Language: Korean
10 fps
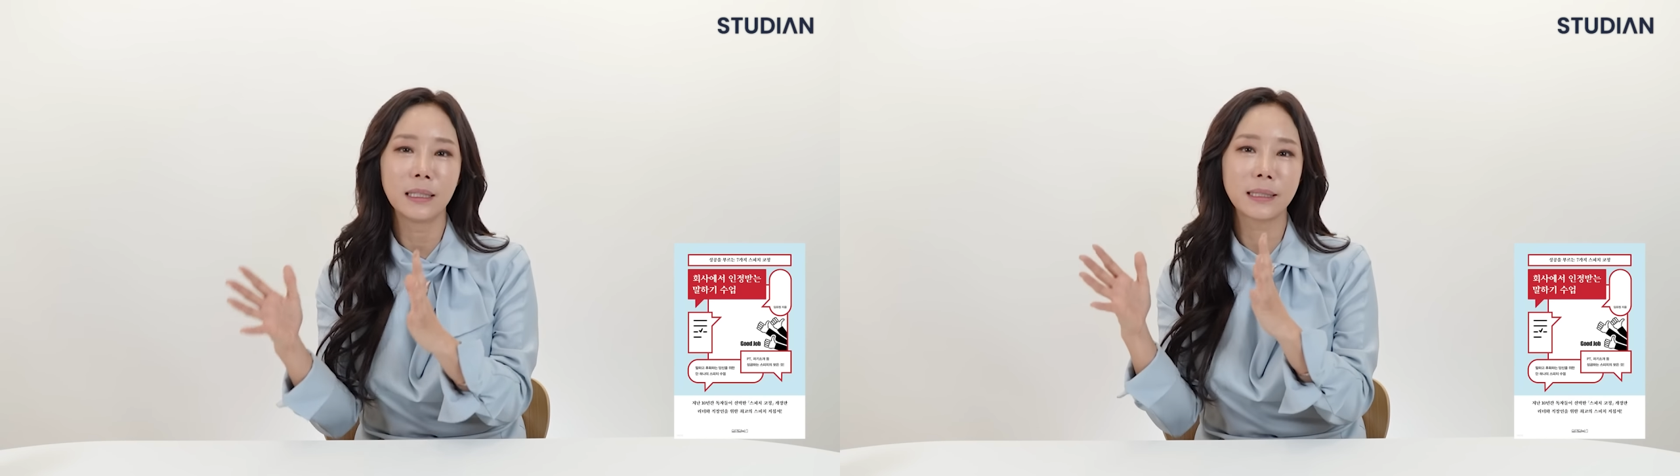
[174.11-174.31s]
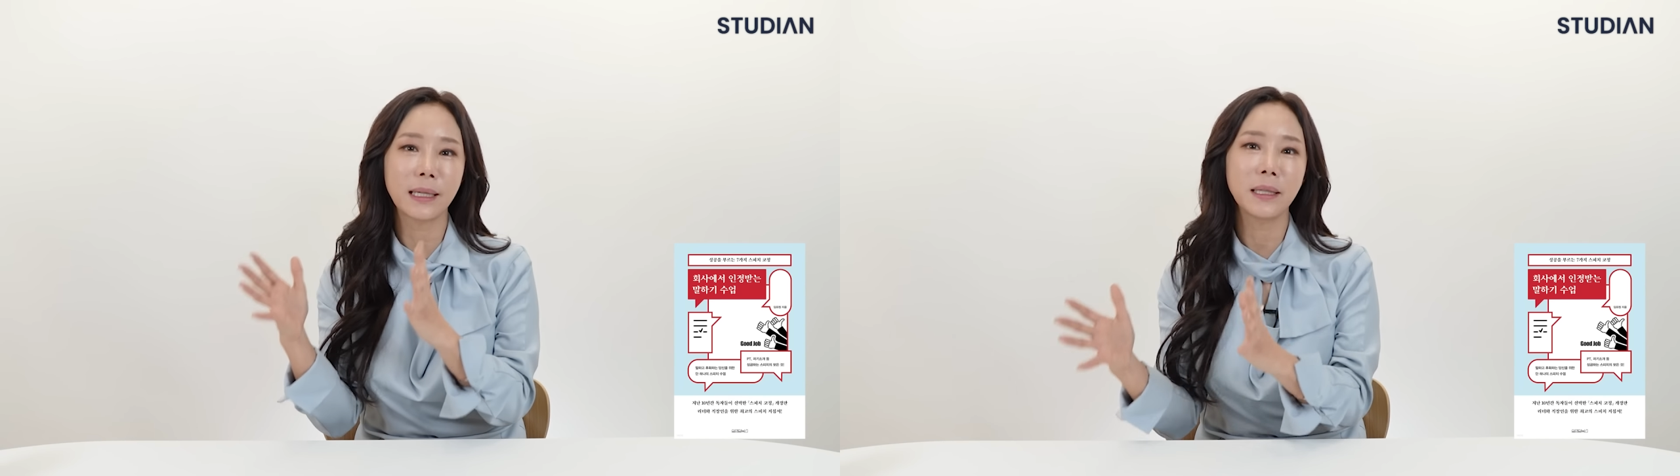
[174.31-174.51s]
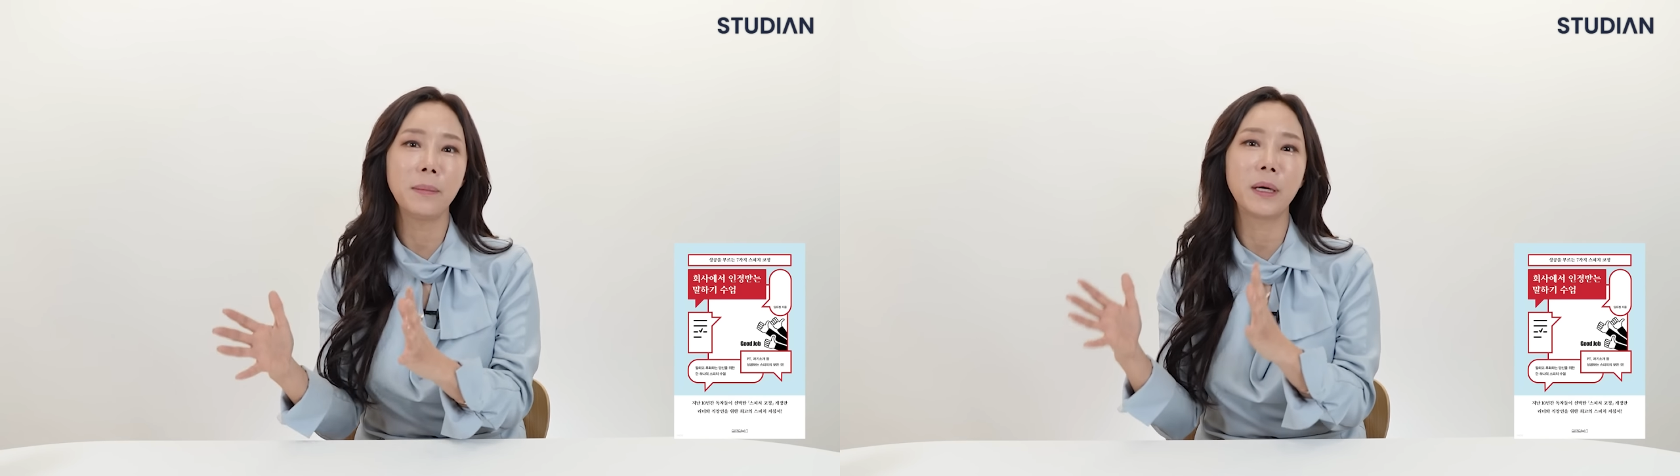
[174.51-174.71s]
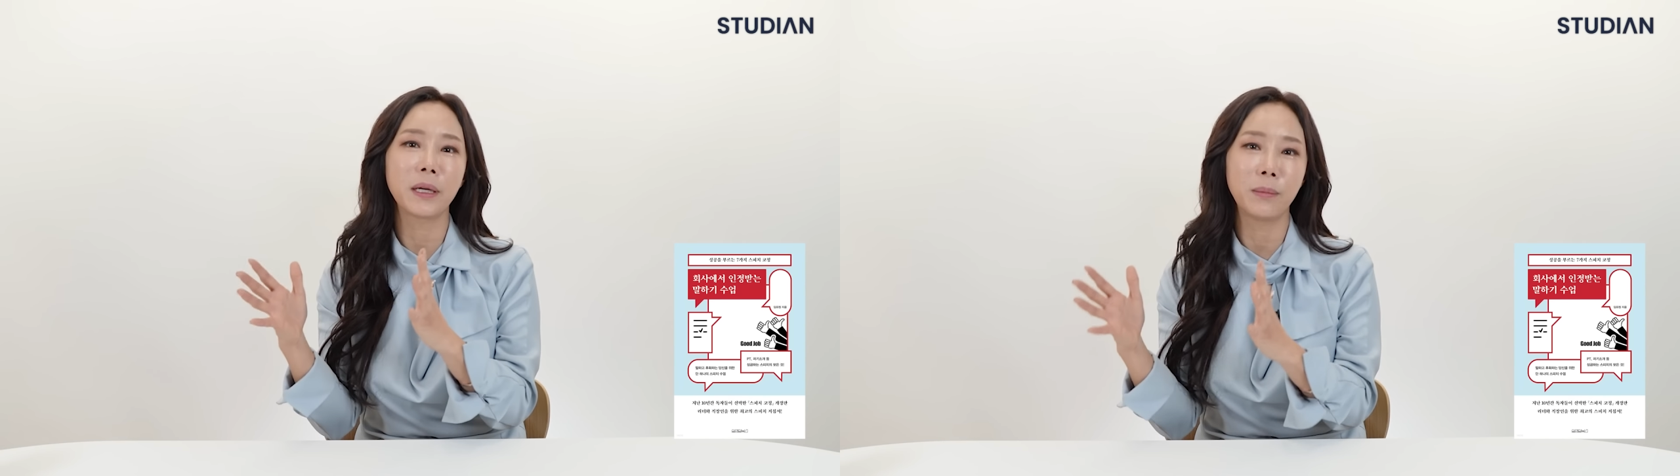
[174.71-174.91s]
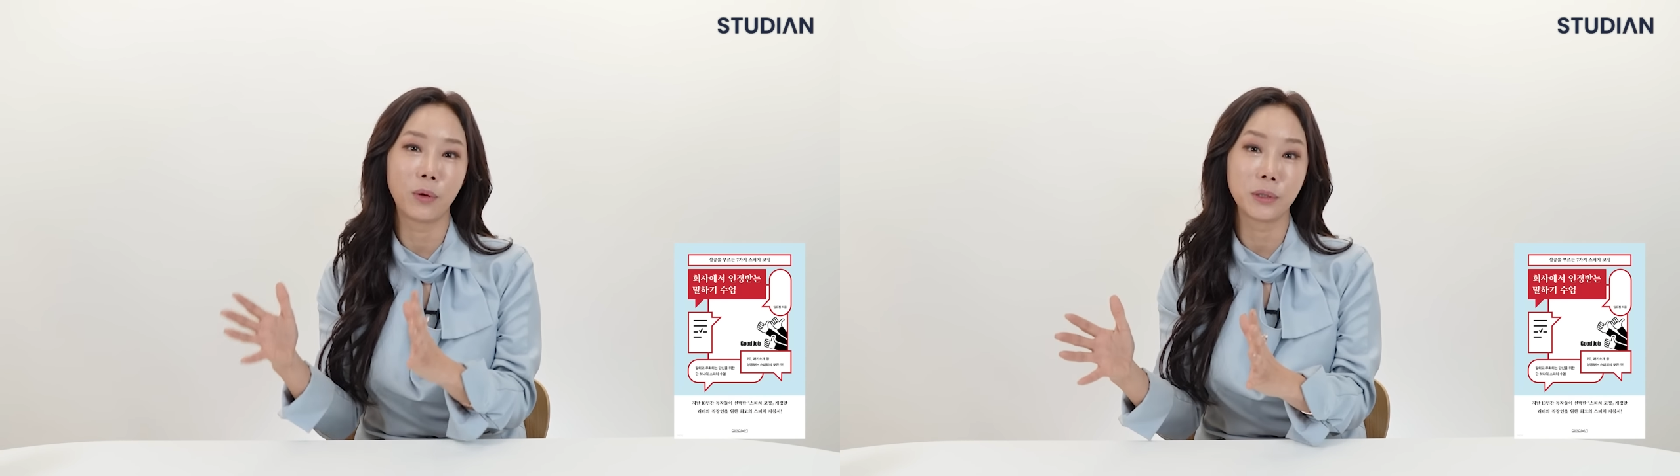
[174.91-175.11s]

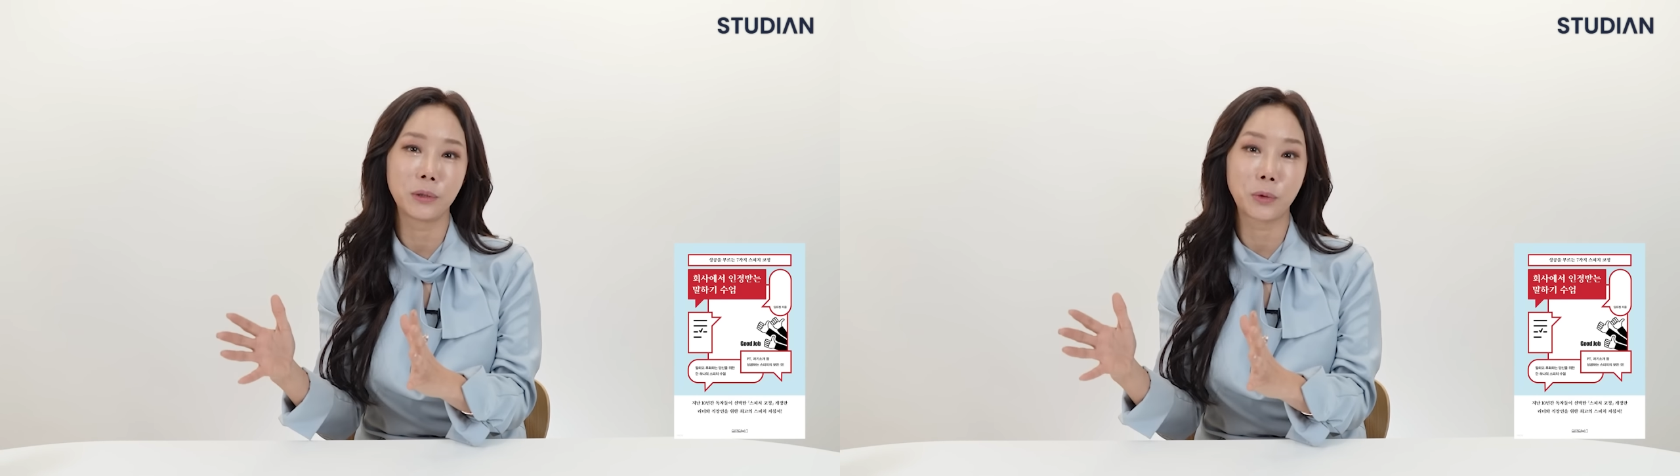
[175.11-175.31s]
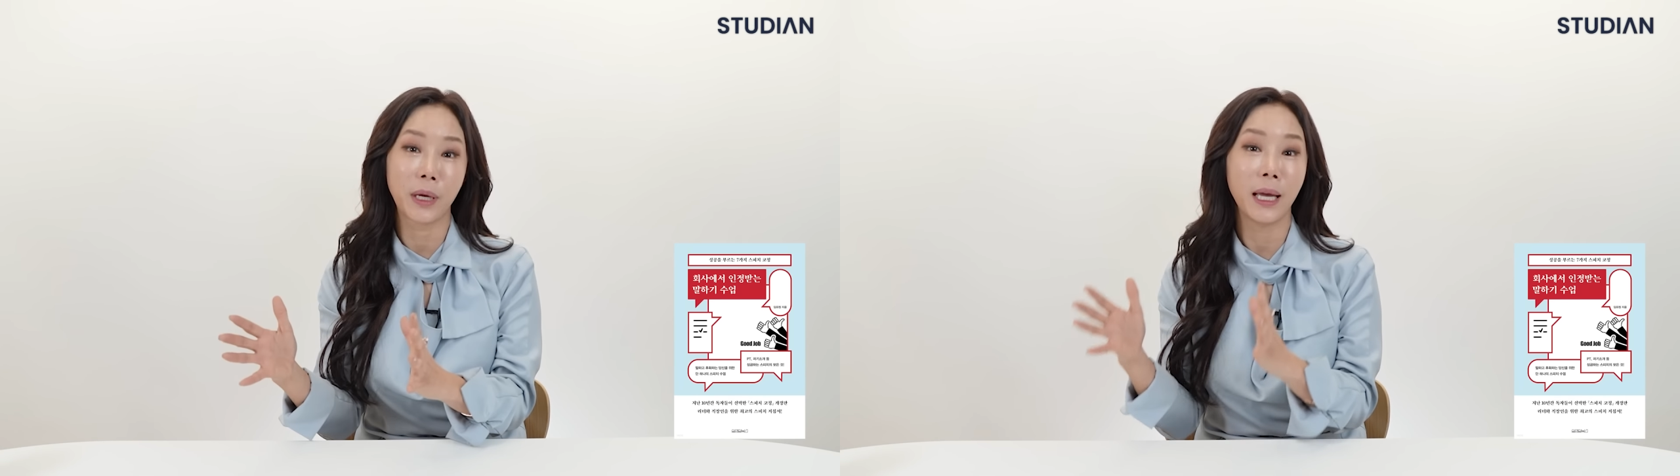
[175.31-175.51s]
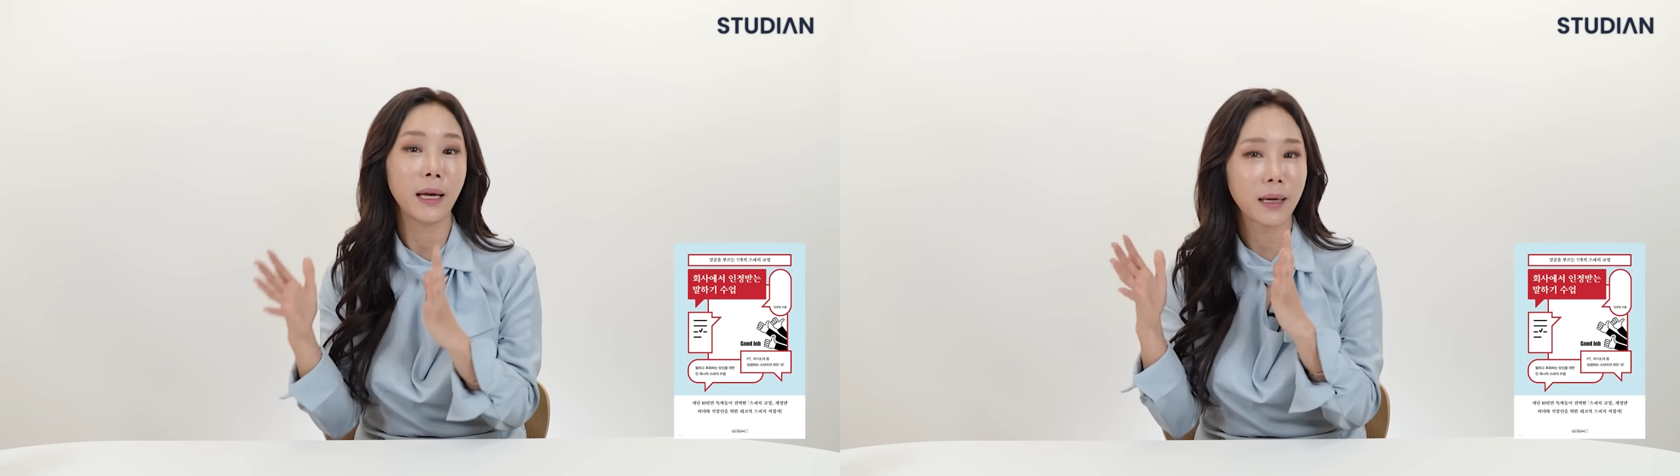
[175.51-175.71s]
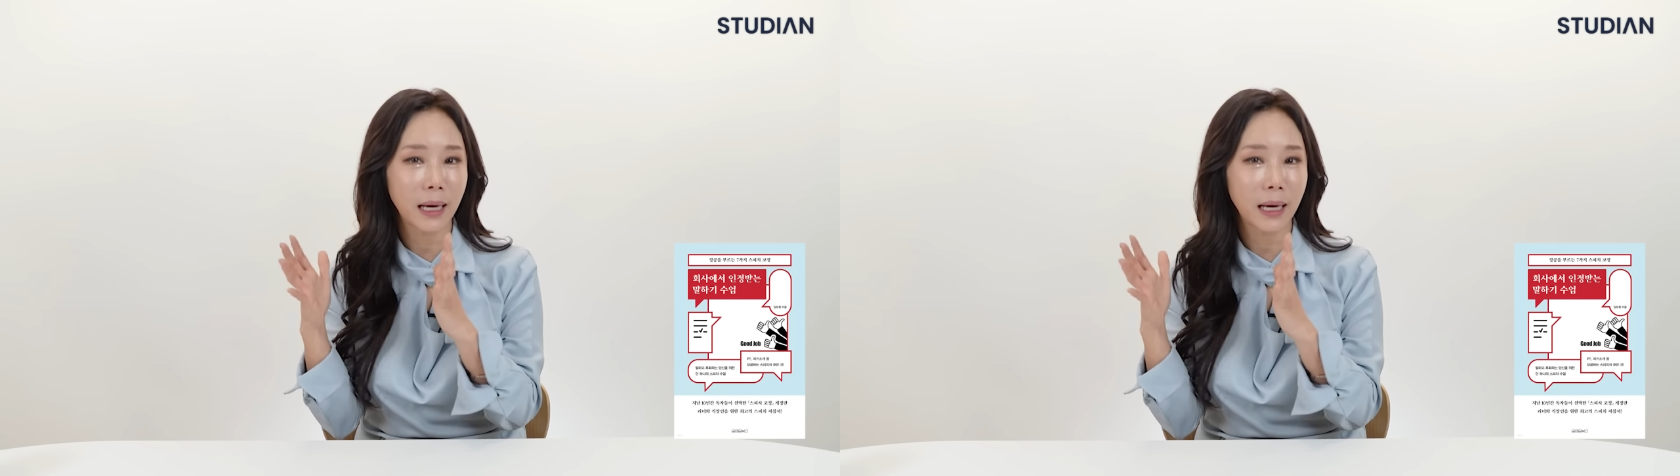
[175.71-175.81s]
상대방의 머릿속에